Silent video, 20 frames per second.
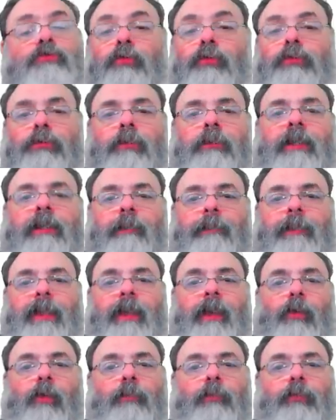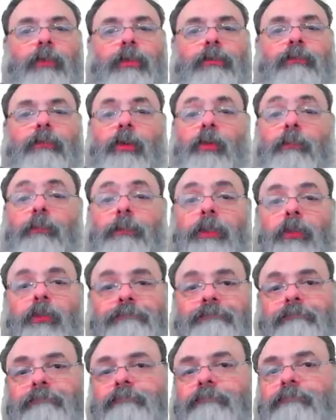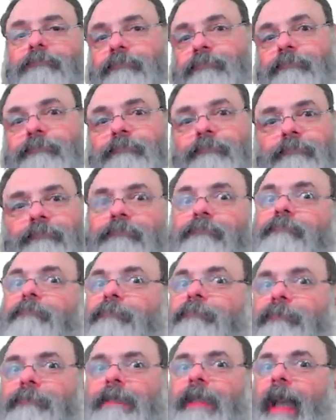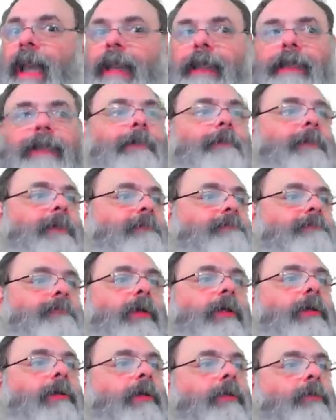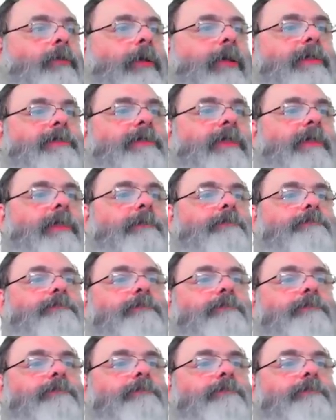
O Lula também ganhou muito, ganhou mil. Caramba, olha que coisa, né?